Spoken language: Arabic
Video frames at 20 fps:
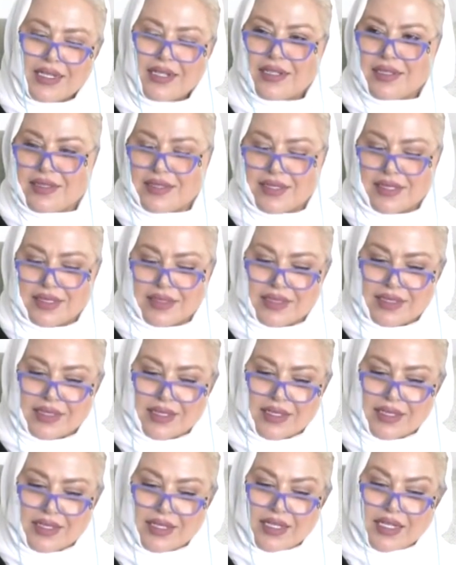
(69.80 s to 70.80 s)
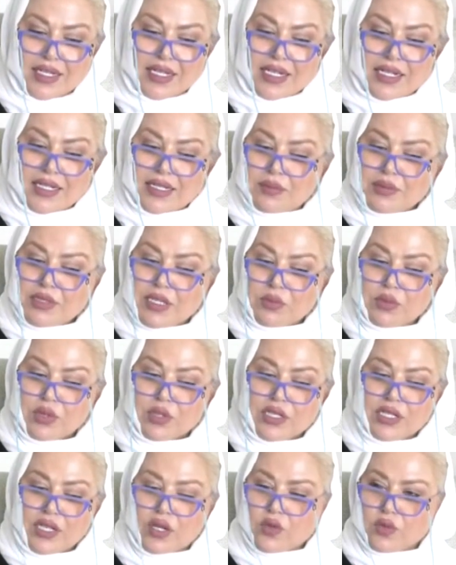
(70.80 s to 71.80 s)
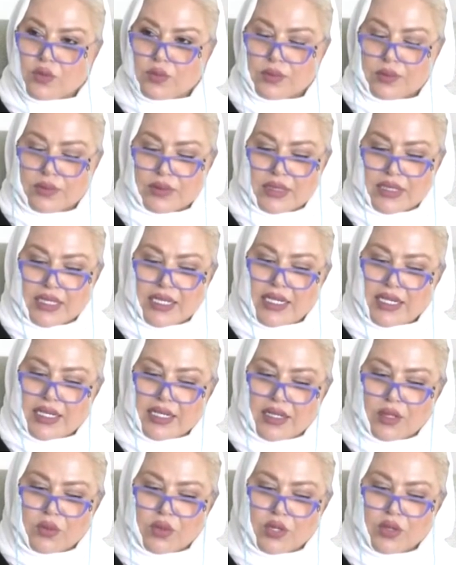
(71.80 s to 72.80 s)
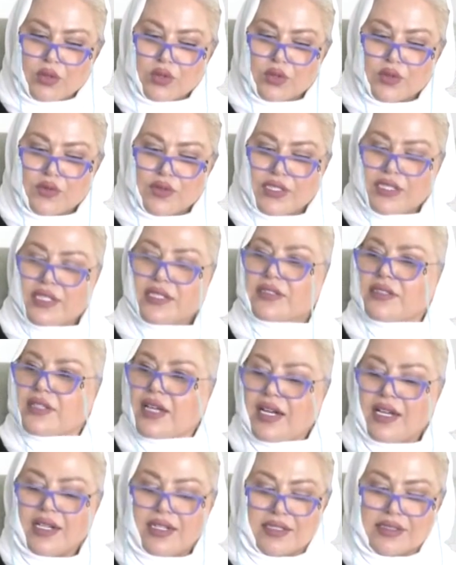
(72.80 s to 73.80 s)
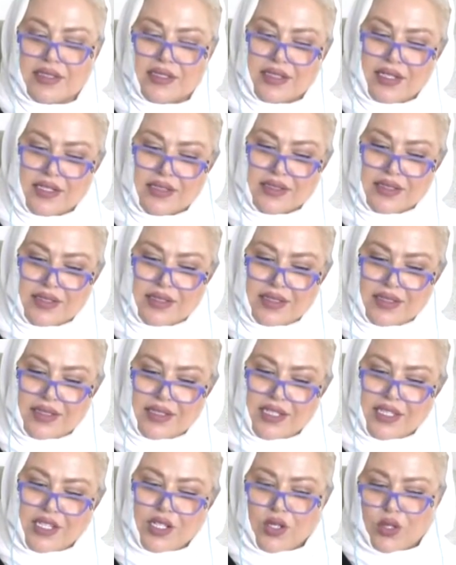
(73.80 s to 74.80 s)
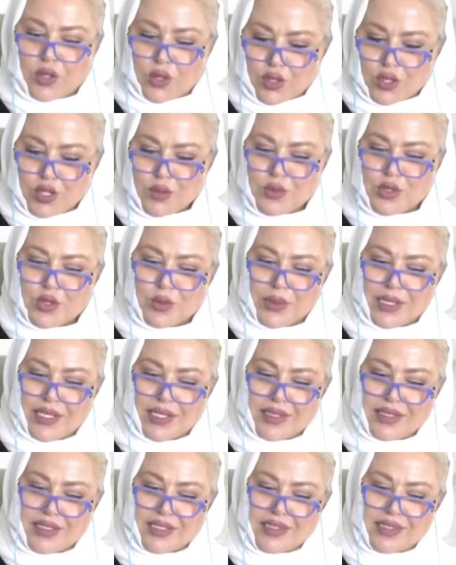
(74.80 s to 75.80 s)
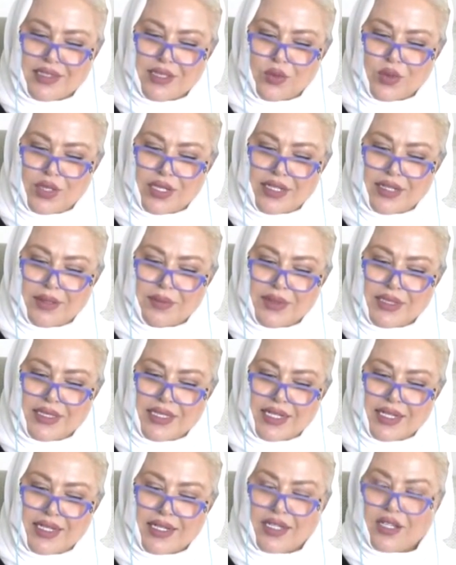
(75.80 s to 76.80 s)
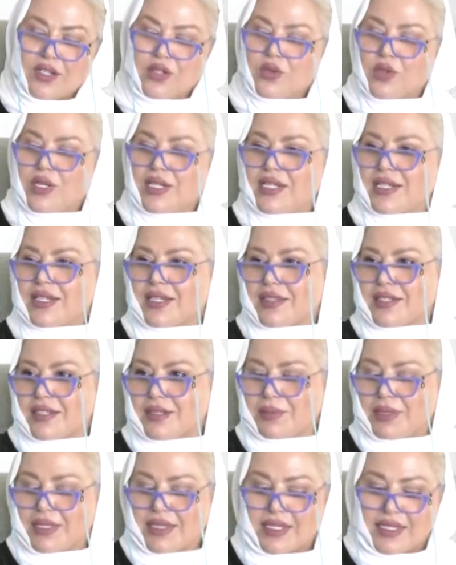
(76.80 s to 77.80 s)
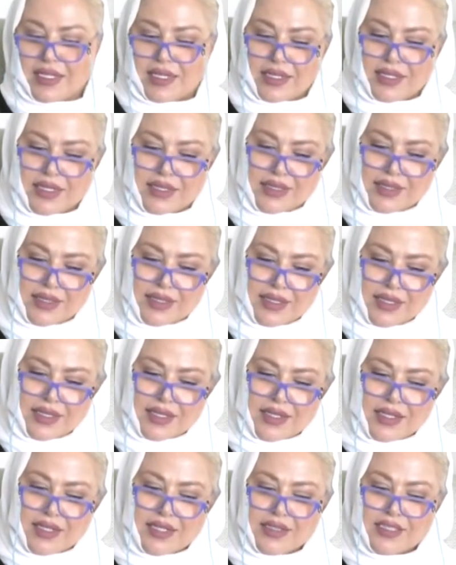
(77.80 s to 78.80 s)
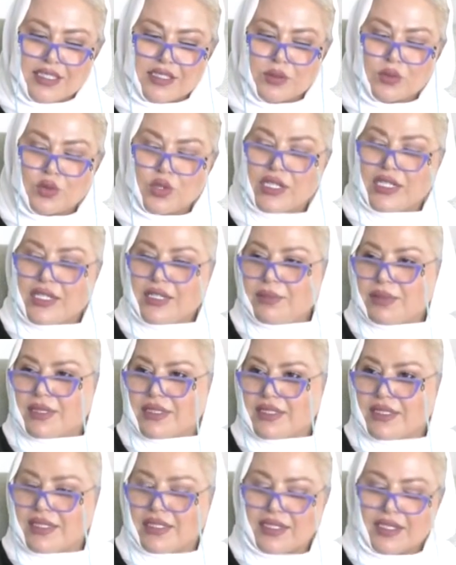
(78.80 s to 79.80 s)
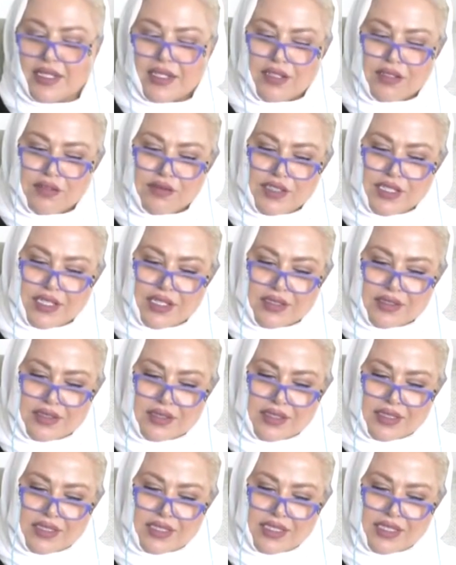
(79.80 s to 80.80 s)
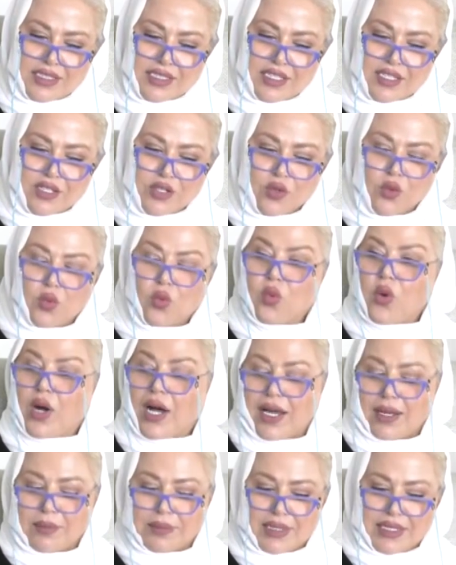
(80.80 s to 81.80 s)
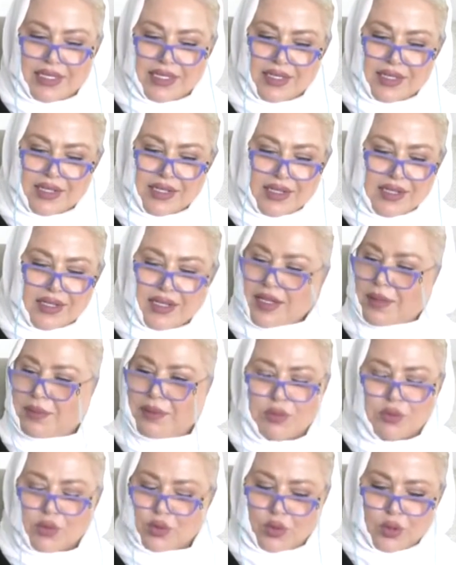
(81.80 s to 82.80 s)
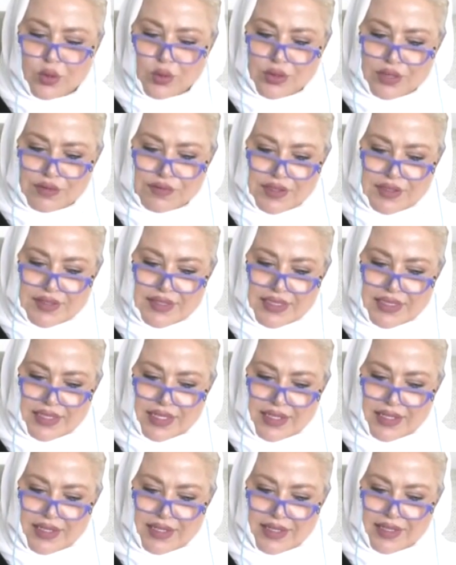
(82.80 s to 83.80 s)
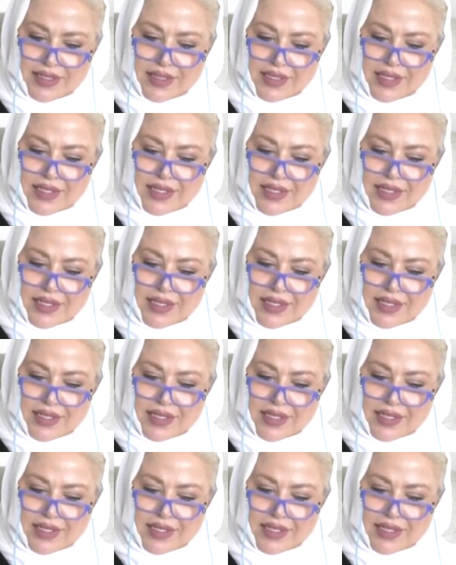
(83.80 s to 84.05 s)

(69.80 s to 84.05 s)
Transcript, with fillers: الانسانيه لم يمر يوم إلا وكنت فيه ضحلة العطاء أغرمت بهذه الدولة الأبية والأكثر من ذلك كانت ملهمتي في عطائي وعملي أحببت كل تفاصيلها